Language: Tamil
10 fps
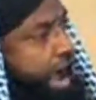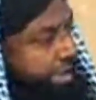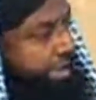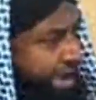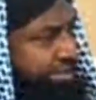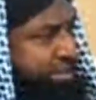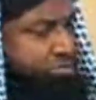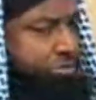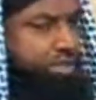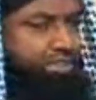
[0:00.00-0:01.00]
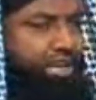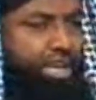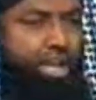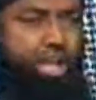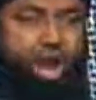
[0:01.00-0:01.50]
அங்கே அவருக்கு
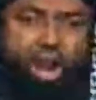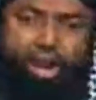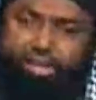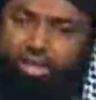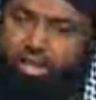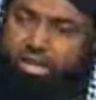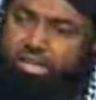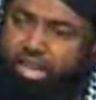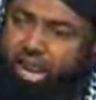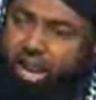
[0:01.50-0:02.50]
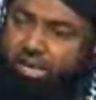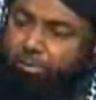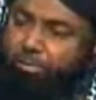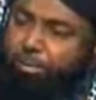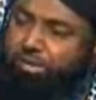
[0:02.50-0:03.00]
சொர்க்கத்திலே அழகு கண்ணிகளால்
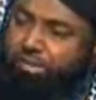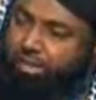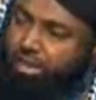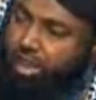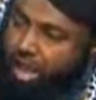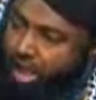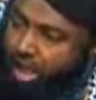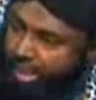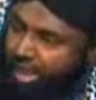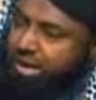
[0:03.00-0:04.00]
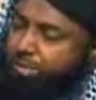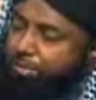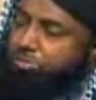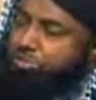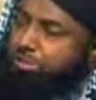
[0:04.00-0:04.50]
நிரப்பப்பட்டு அங்கே
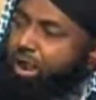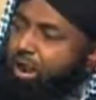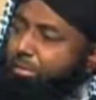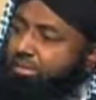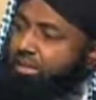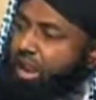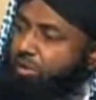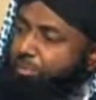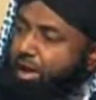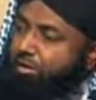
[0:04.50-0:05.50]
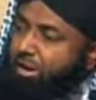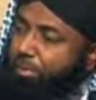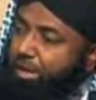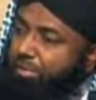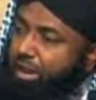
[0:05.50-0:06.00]
அவர்கள் பரிசுத்தமான மதுகளால்
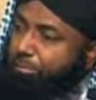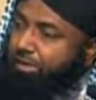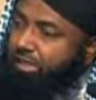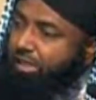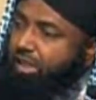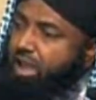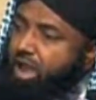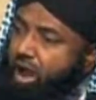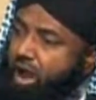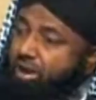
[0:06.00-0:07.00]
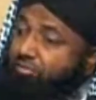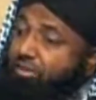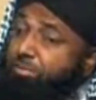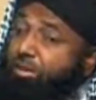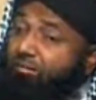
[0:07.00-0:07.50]
அவர்கள் பரிமாறப்பட்டு அவர்கள்
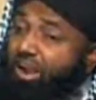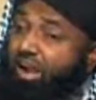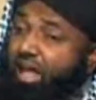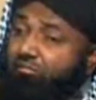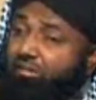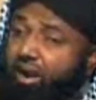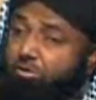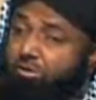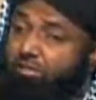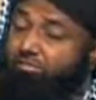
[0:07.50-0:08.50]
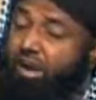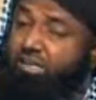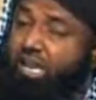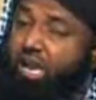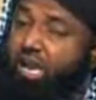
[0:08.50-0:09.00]
விரும்பியவாறெல்லாம் வாழக்கூடிய
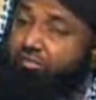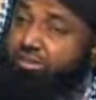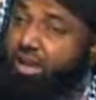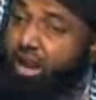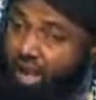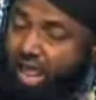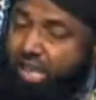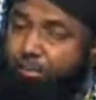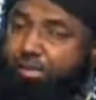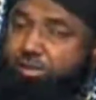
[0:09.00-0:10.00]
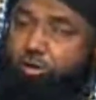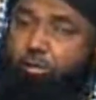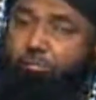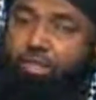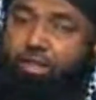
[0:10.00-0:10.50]
வாழ்க்கை அங்கே அவருக்கு
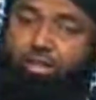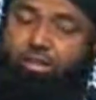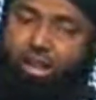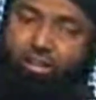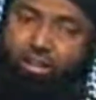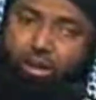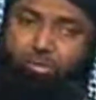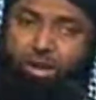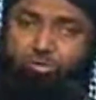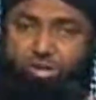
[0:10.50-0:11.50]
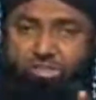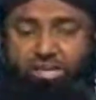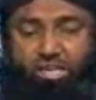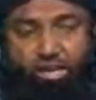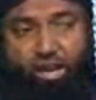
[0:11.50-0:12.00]
ஹலாலாக்கப்பட்டிருக்கும் என்று அல்லாஹ் ரபுல்லாலும் சொல்லி
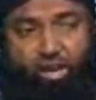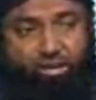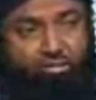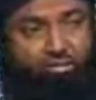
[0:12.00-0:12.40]
தருகின்றான்